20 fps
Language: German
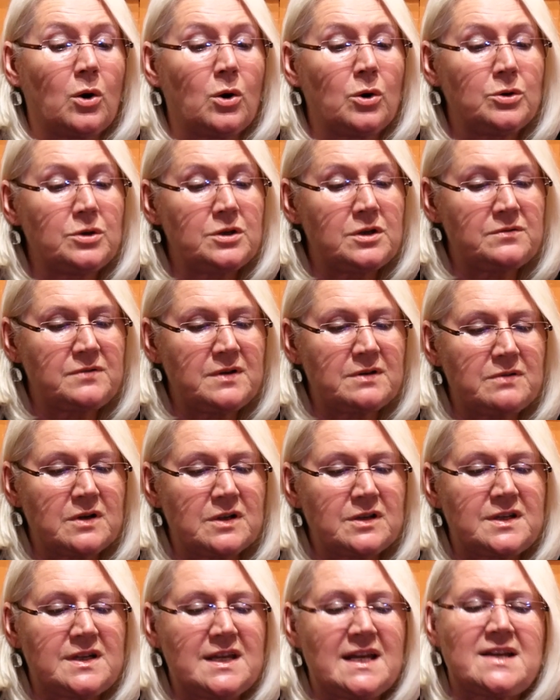Und wie
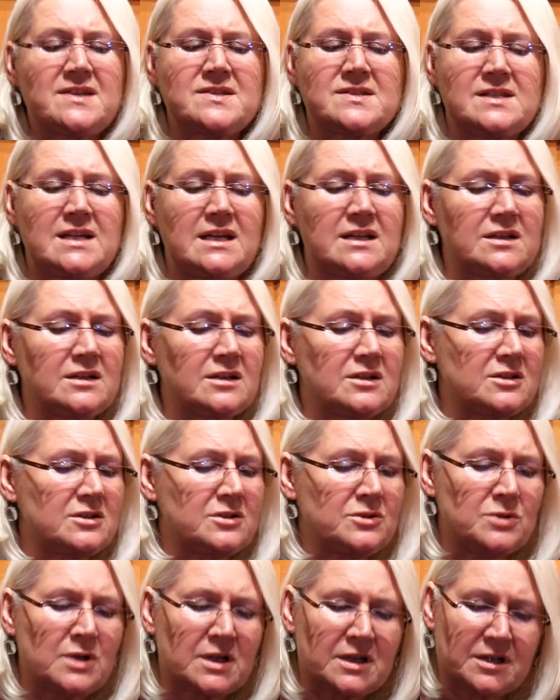wenn das nicht
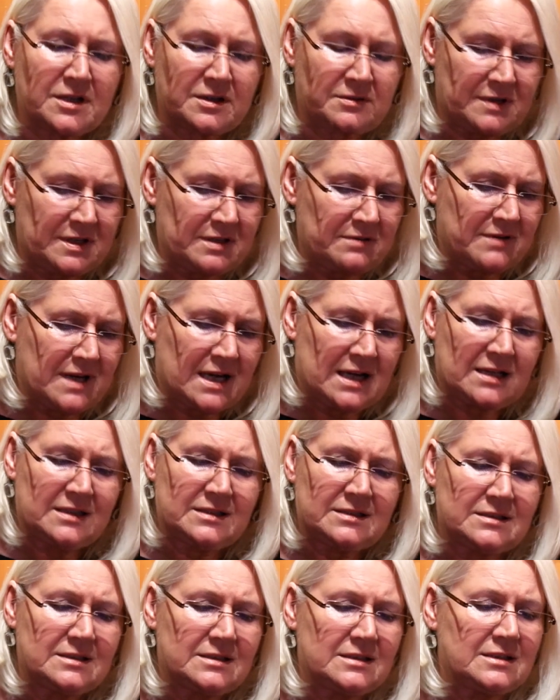genug gewesen
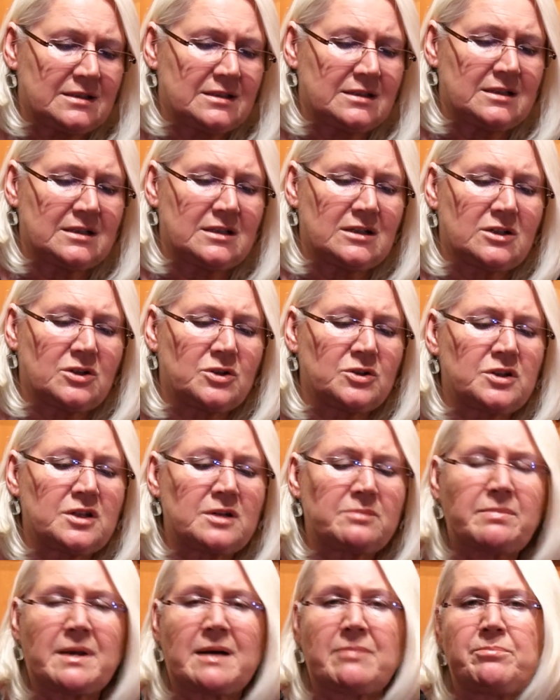war, hat
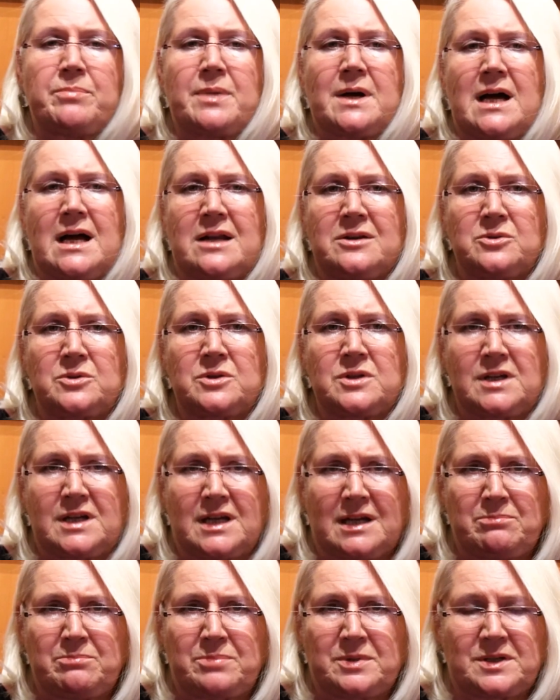der Papa auch noch
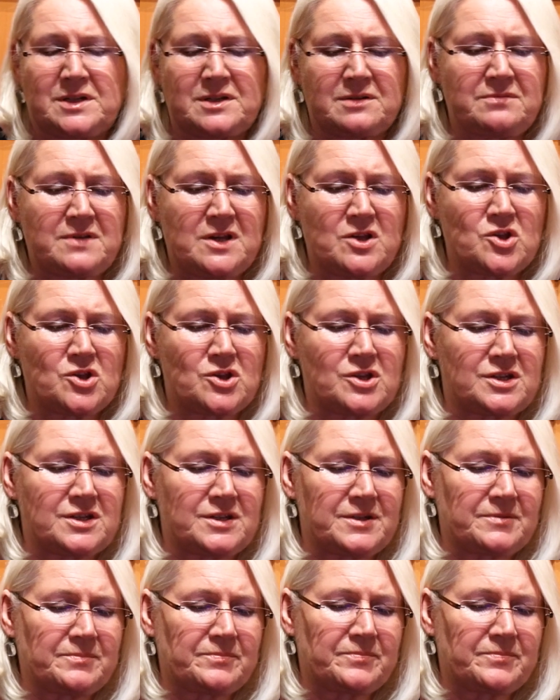Grippe erwischt.